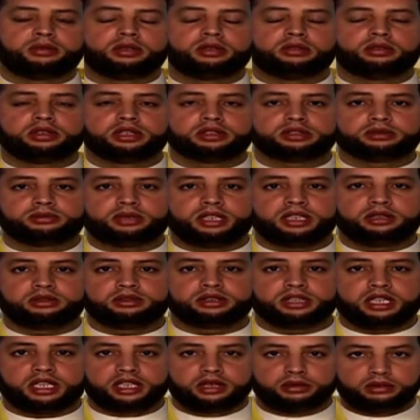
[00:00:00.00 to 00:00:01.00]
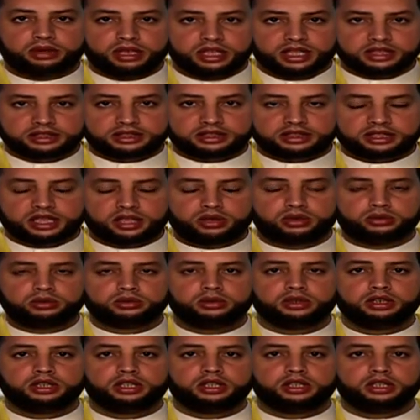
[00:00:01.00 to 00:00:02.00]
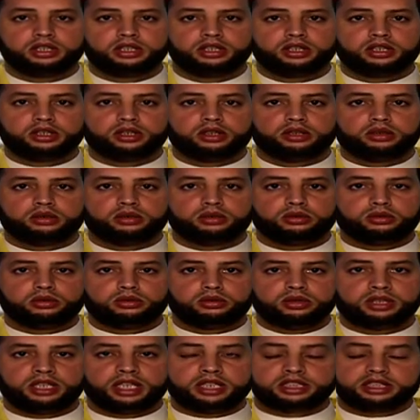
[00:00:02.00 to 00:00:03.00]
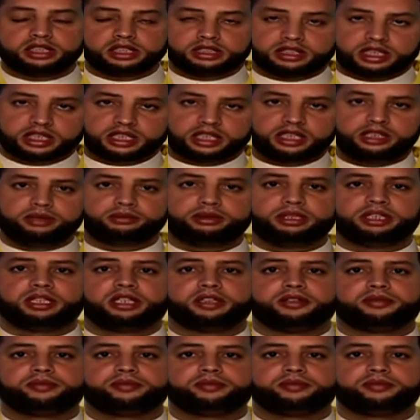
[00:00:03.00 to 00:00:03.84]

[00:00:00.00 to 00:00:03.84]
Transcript: الله سبحانه وتعالى وخصه لأجل تكريمنا